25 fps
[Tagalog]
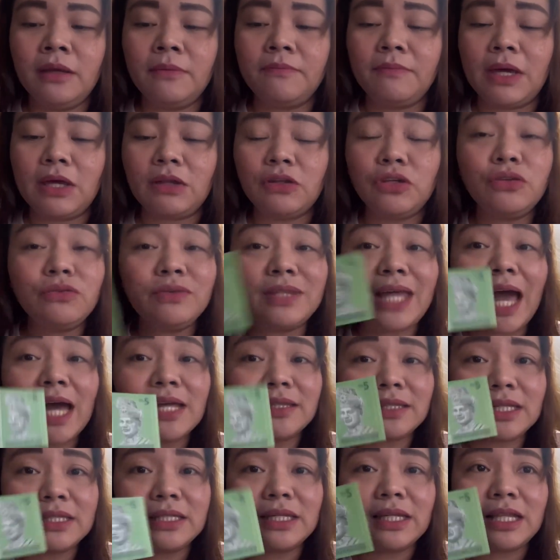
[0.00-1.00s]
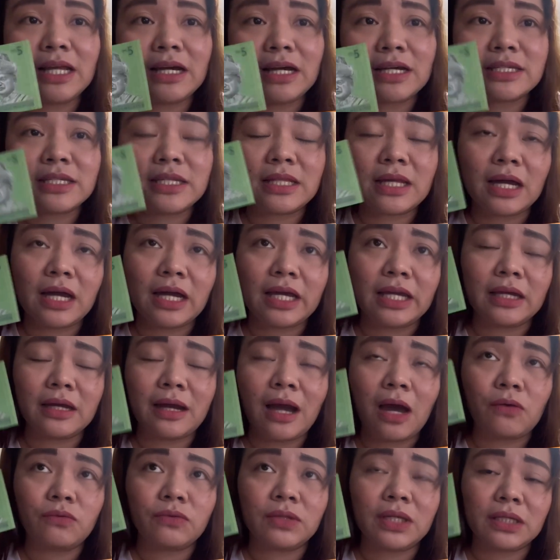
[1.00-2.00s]
Pero yung dati nila kasi
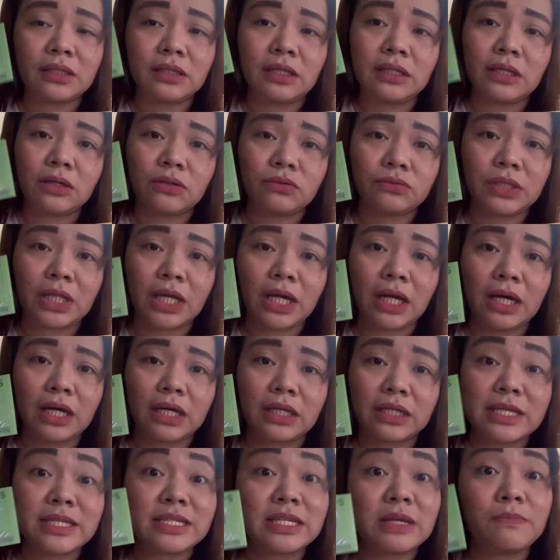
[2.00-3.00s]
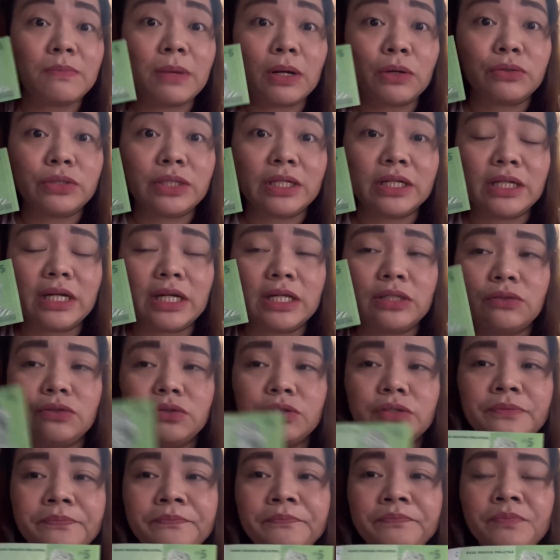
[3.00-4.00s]
naka-encounter din ako, naka-receive ako ng
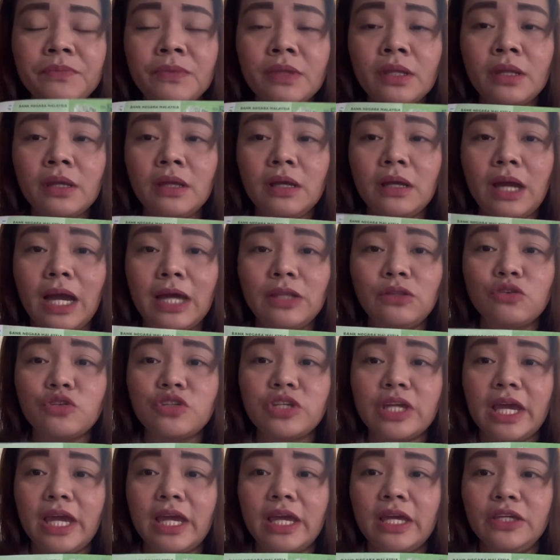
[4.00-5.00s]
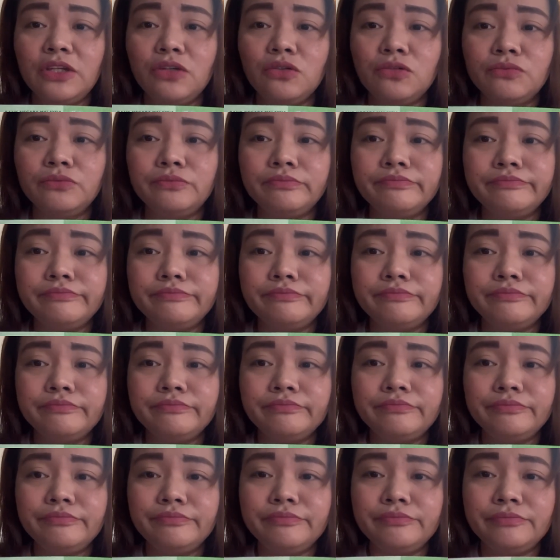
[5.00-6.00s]
ganun. Ano siya eh, yung
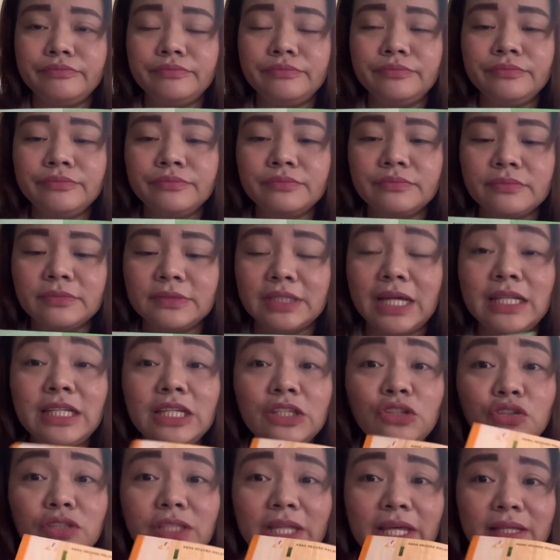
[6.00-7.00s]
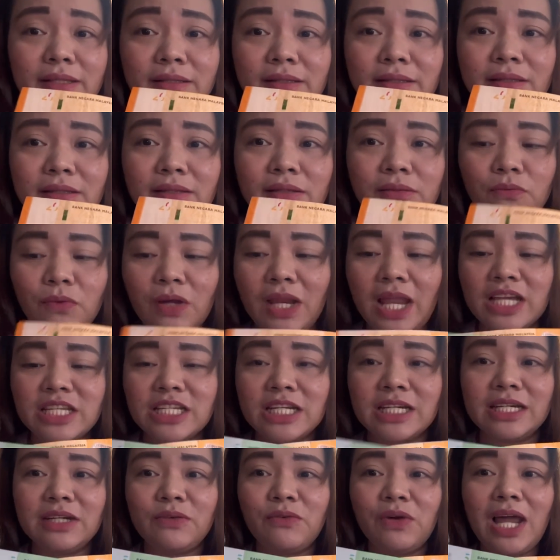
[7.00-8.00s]
ganito din, wala,
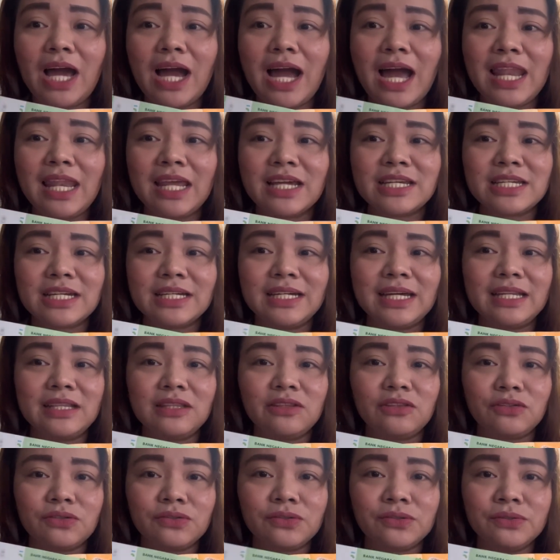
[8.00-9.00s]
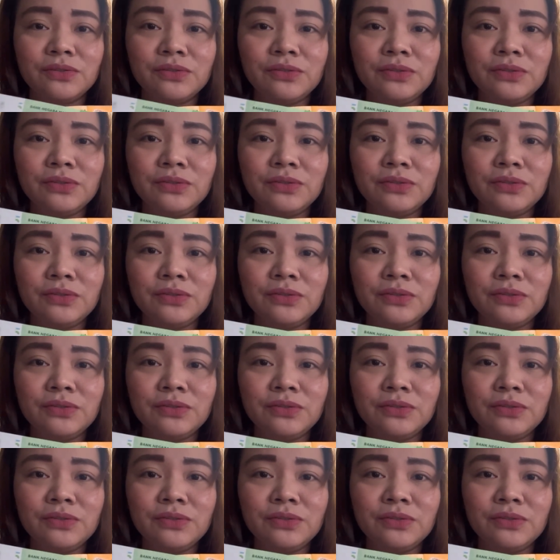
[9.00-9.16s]
siyang, wala nga lang siyang ganito.